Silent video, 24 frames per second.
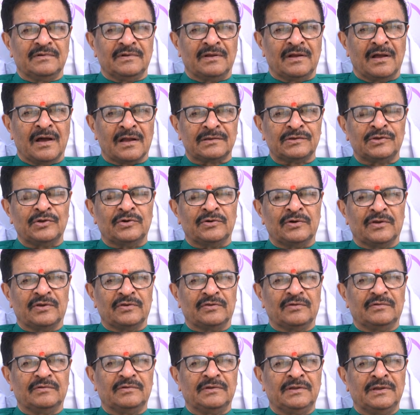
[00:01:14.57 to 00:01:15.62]
గర్త్
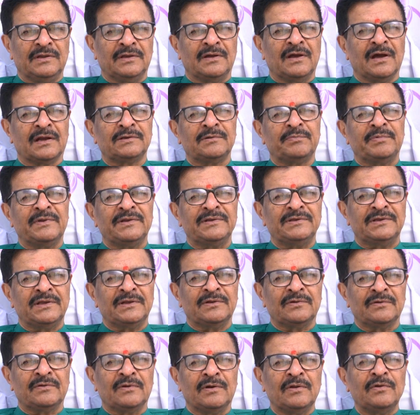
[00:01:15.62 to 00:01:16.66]
ఉండదు ఈ గర్త్
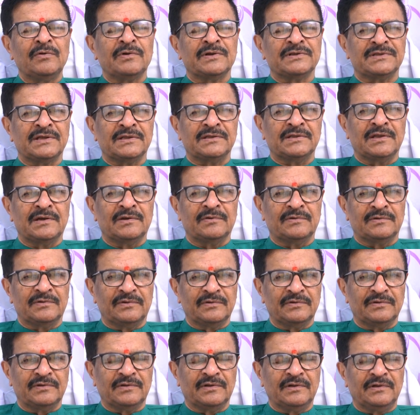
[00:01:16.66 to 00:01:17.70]
పెంచేందుకు కూడా ఒక సర్జరీ
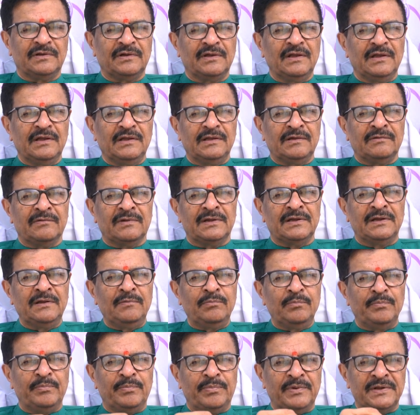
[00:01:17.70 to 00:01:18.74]
ఉంటుంది ఇవన్నీ
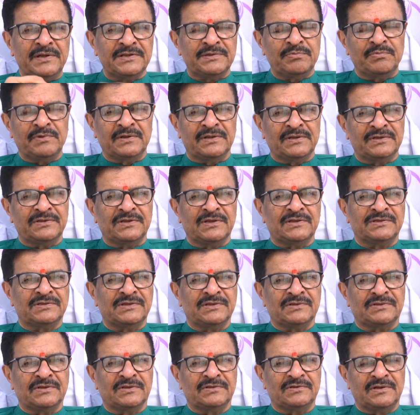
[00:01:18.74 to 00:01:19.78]
పినిస్ మీద
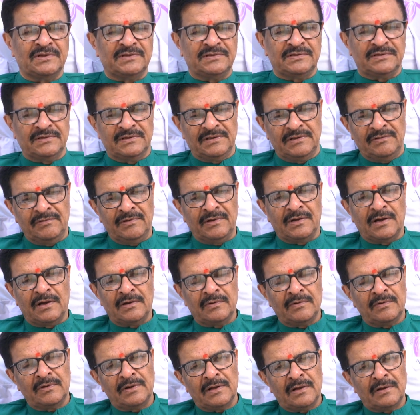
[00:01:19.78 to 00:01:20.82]
చేసే సర్జరీస్ ఇవి
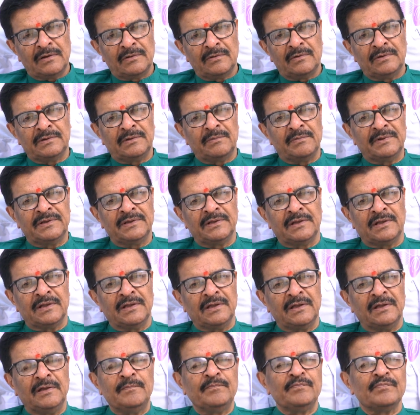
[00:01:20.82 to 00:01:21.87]
కాకుండా కొంతమందికి
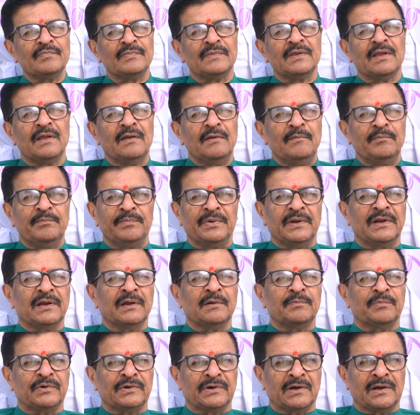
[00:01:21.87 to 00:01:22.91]

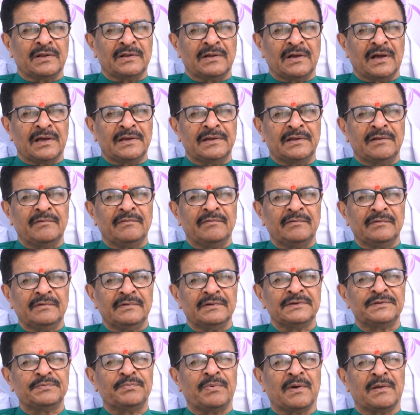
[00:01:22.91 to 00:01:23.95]
పిల్లలు పుట్టడం కానీ
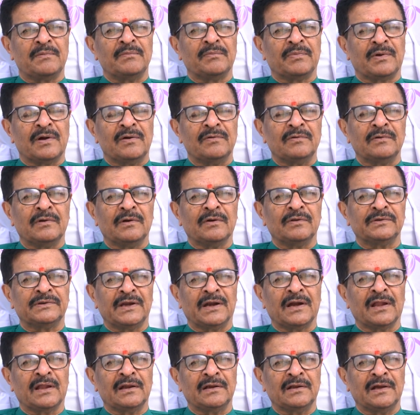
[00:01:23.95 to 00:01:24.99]
స్పర్మ్ కౌంట్లో
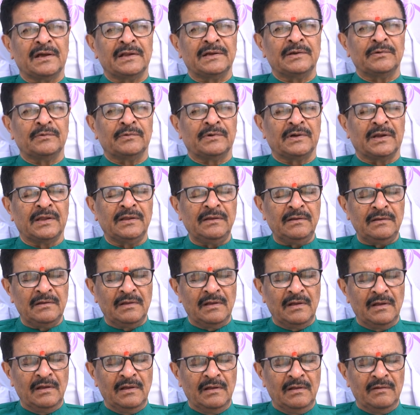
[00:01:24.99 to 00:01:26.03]
తేడాలు కానీ ఉంటాయి
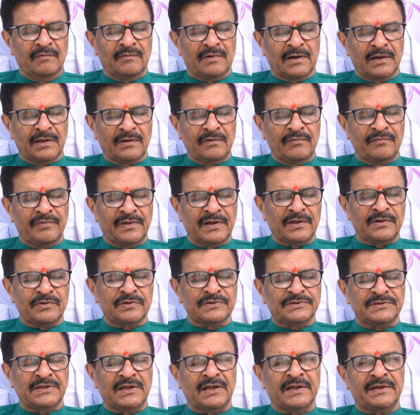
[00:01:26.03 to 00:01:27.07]
వాళ్లకు
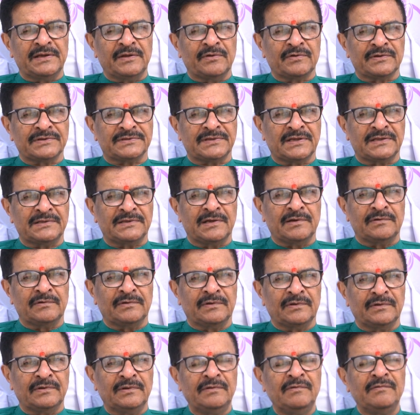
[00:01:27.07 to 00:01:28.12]
వెరికోసీల్ అనే ఒక సర్జరీ
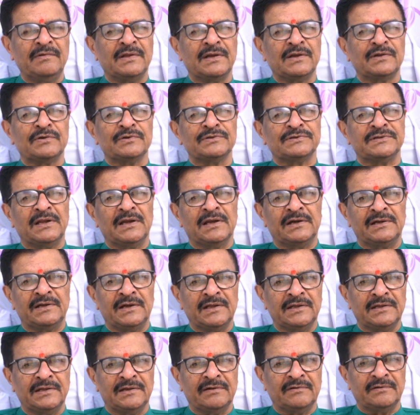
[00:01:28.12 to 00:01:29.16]
ఉంటుంది వెరికోసీల్
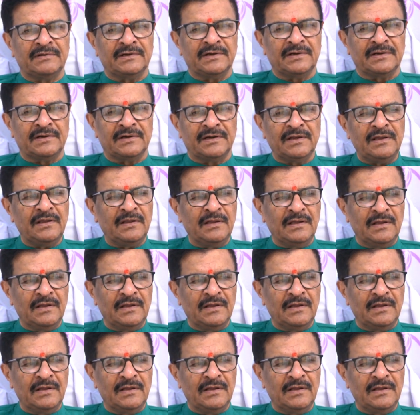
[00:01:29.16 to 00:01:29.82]
అంటే ఏమిటి అంటే